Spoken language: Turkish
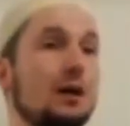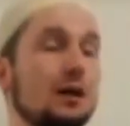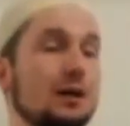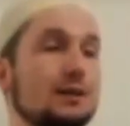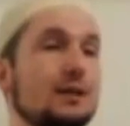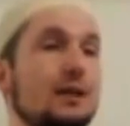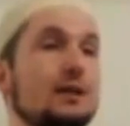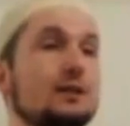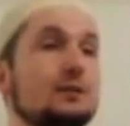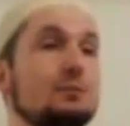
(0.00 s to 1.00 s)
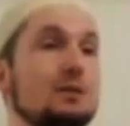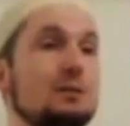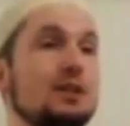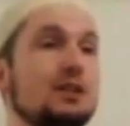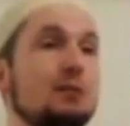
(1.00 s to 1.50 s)
Allah Teala'nın
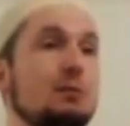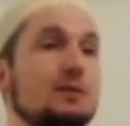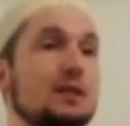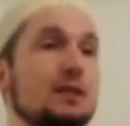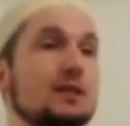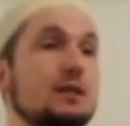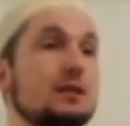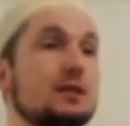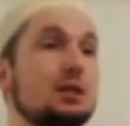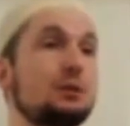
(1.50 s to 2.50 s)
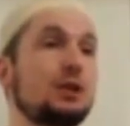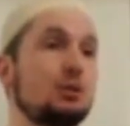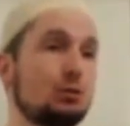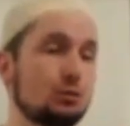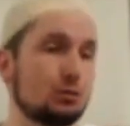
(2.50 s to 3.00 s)
bizim aç kalmamızdan kazandığı hiçbir şey
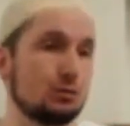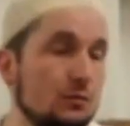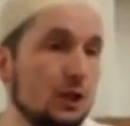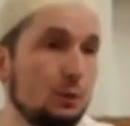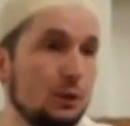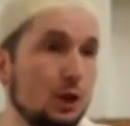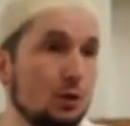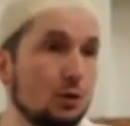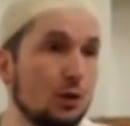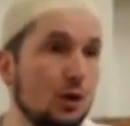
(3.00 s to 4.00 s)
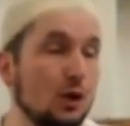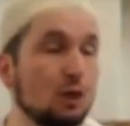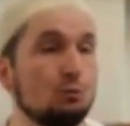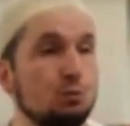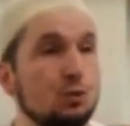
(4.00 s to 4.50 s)
yoktur. Hiçbir şey yok.
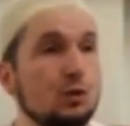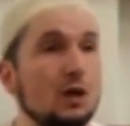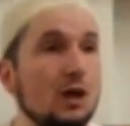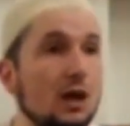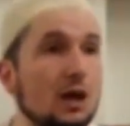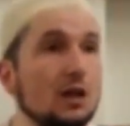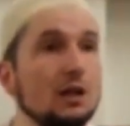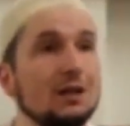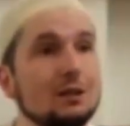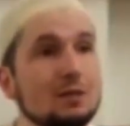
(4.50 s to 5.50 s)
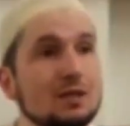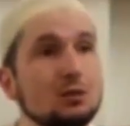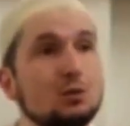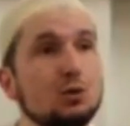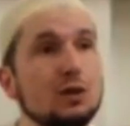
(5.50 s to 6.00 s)
Bu
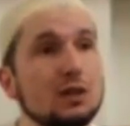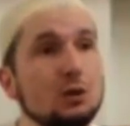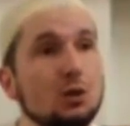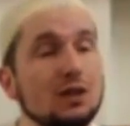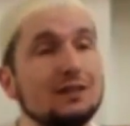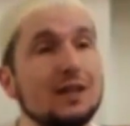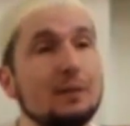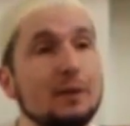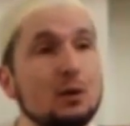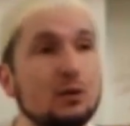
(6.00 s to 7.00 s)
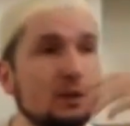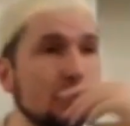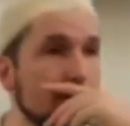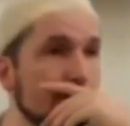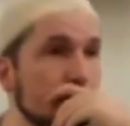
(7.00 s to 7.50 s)
Allah'ımızın kullarına olan terbiye
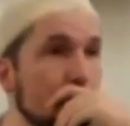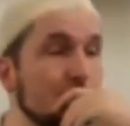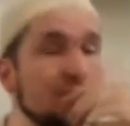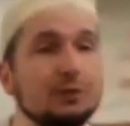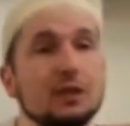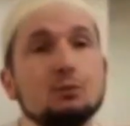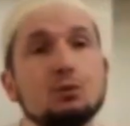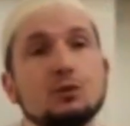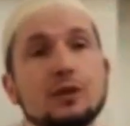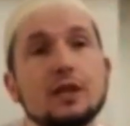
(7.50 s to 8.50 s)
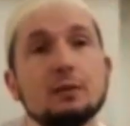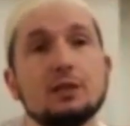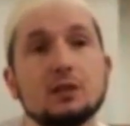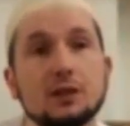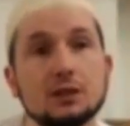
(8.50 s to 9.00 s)
yöntemidir. Hocam yani bunun ne
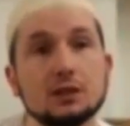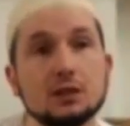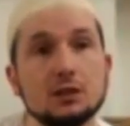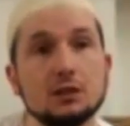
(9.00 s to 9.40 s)
hikmeti vardır?